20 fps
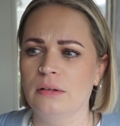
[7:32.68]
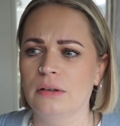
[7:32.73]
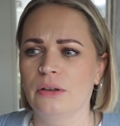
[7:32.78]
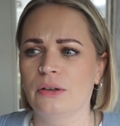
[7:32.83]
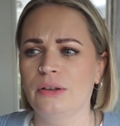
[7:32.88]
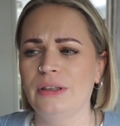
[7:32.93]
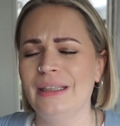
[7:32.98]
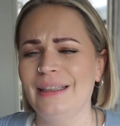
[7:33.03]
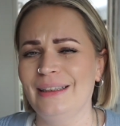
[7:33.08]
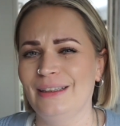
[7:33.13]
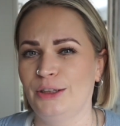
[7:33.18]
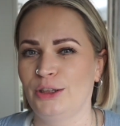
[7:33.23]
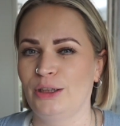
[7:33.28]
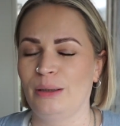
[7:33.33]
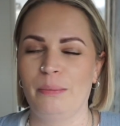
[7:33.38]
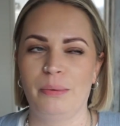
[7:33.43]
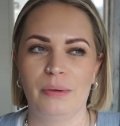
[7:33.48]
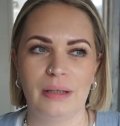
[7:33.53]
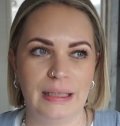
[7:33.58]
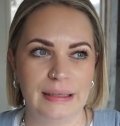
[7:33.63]
to nie jest, że
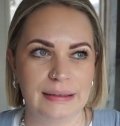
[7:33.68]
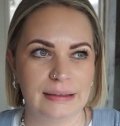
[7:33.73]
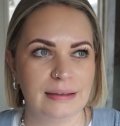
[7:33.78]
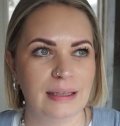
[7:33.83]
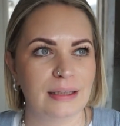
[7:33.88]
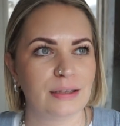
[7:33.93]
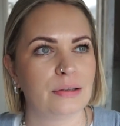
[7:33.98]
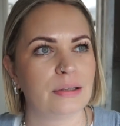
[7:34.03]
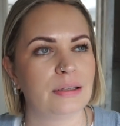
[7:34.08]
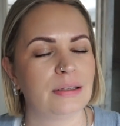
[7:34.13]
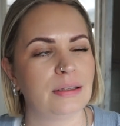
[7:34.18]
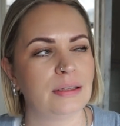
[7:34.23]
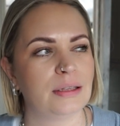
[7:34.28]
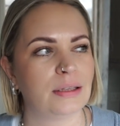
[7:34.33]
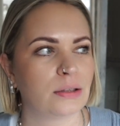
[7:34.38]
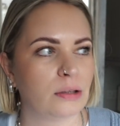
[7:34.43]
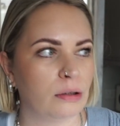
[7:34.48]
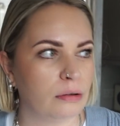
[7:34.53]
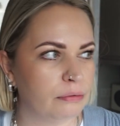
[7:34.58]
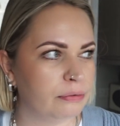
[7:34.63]
bolesne, ale to jest
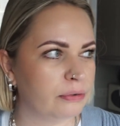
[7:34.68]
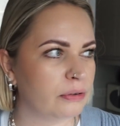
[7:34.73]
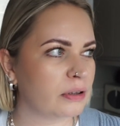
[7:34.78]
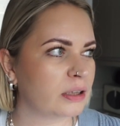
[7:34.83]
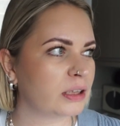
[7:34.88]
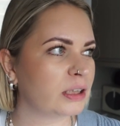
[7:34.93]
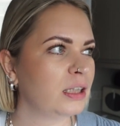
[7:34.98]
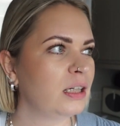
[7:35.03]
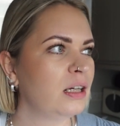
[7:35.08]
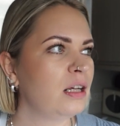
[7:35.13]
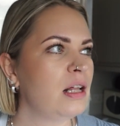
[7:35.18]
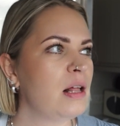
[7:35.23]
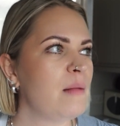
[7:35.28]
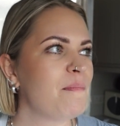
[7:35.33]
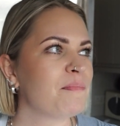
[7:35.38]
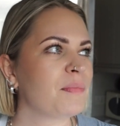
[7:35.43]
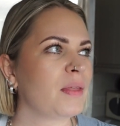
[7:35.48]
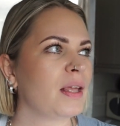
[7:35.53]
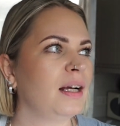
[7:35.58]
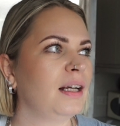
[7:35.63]
dyskomfort,
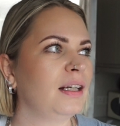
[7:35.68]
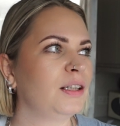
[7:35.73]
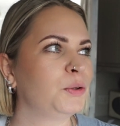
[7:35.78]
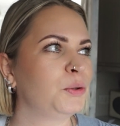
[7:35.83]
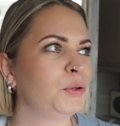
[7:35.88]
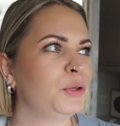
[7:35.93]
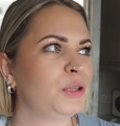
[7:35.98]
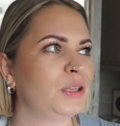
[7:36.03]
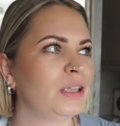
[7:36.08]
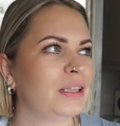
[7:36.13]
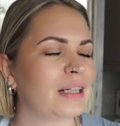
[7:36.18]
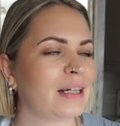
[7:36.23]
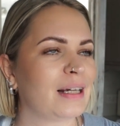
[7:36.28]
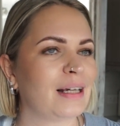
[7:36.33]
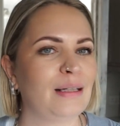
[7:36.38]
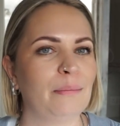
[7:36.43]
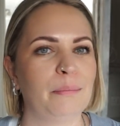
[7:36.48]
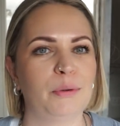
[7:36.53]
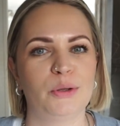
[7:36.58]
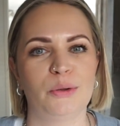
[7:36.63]
E, czuję się tak jak
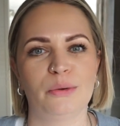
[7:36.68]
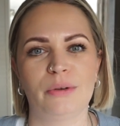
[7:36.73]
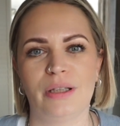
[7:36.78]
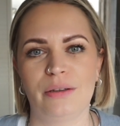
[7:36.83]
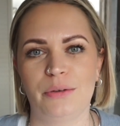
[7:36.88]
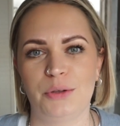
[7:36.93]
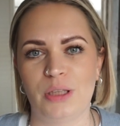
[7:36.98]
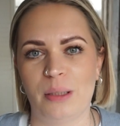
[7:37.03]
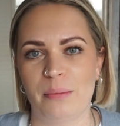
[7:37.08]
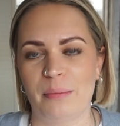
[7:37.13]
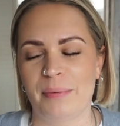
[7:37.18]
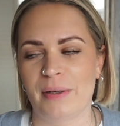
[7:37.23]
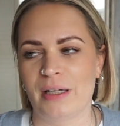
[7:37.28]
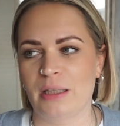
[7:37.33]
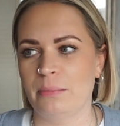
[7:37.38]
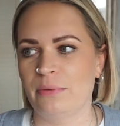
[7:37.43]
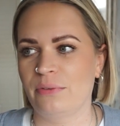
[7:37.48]
na początku jak nosiłam aparat.